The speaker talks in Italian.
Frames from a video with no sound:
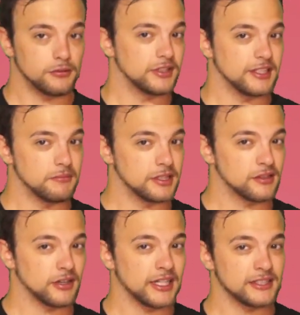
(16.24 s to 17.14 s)
tutti i libri
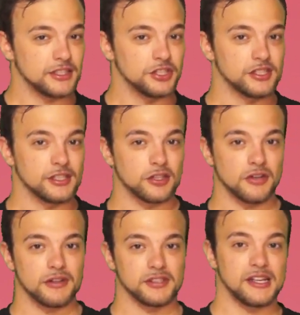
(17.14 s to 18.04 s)
scolastici si
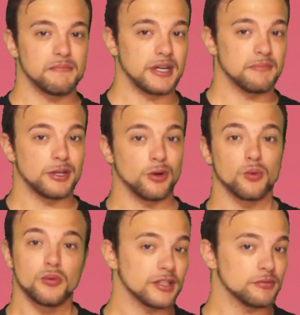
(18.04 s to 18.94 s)
trovano sempre almeno
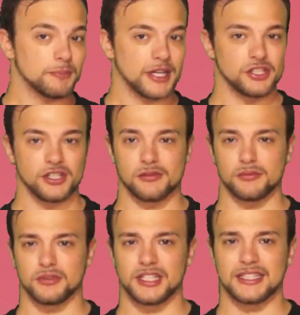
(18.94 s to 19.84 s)
una o due pagine su
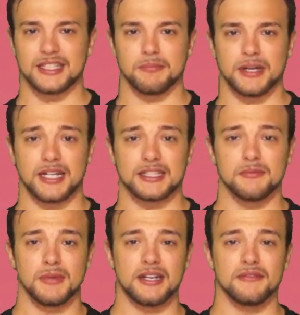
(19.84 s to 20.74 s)
tutti gli altri apparati,
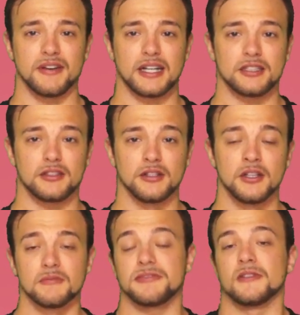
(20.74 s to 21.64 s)
ma il linfatico
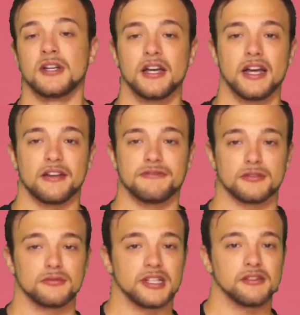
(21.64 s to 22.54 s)
è
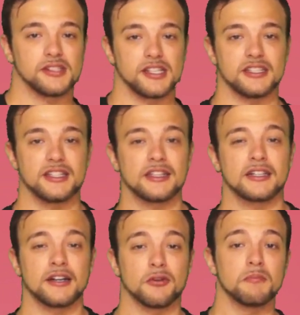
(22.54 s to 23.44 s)
fortunato se gli
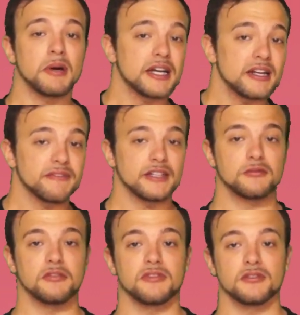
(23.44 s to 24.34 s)
dedicano un
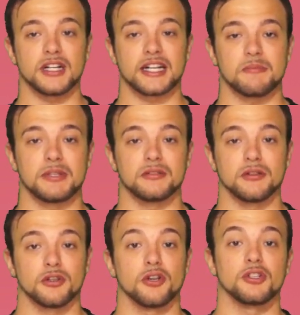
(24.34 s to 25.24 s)
paragrafetto in fondo al
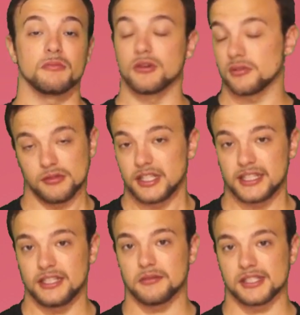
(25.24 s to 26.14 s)
capitolo, che ogni buono
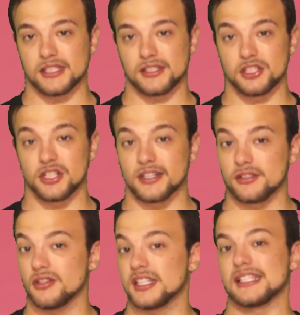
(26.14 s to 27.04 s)
studente di qualsiasi
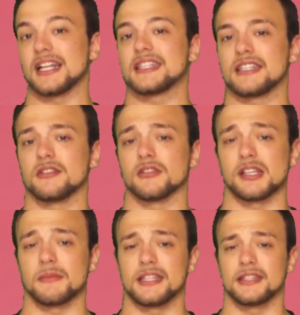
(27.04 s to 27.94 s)
generazione salta
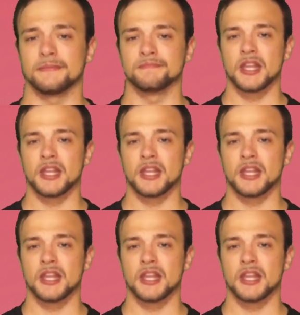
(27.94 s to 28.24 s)
rigorosamente.